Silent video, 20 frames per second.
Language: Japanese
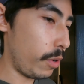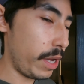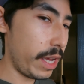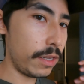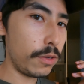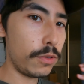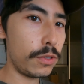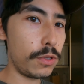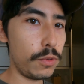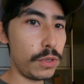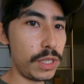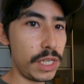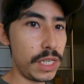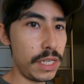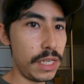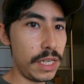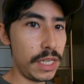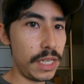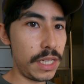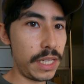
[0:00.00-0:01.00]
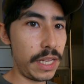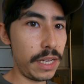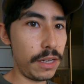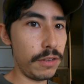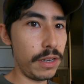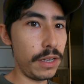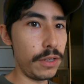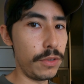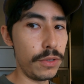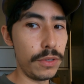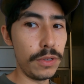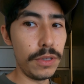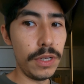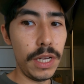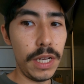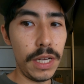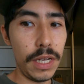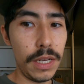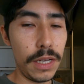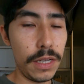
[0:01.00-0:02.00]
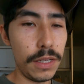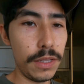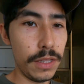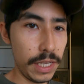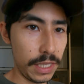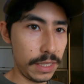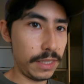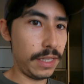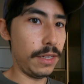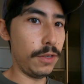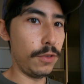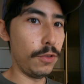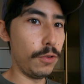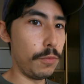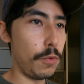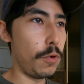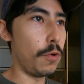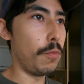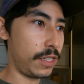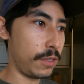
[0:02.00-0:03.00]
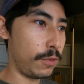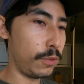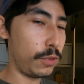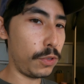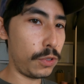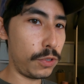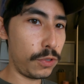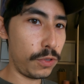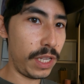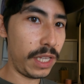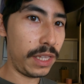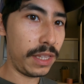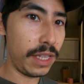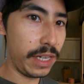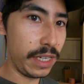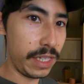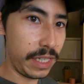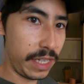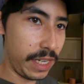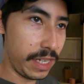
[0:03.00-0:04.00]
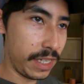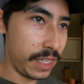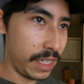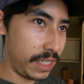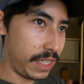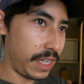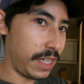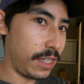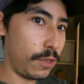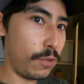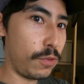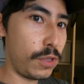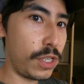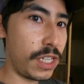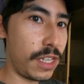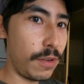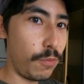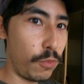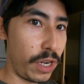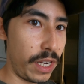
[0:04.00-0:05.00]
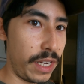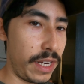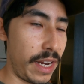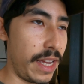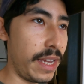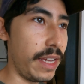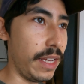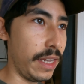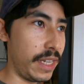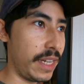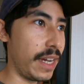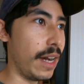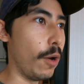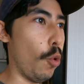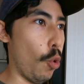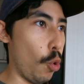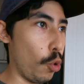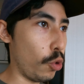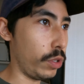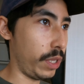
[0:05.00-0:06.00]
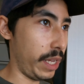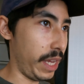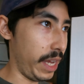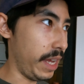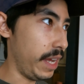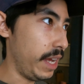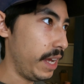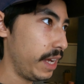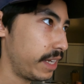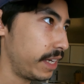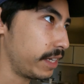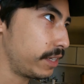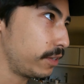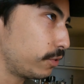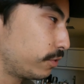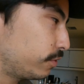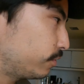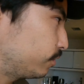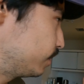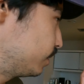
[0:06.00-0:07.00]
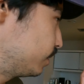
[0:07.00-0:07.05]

お部屋の掃除に来てくれるんですけれども仕事中だったりして実際に掃除してもらえない日が多くて結局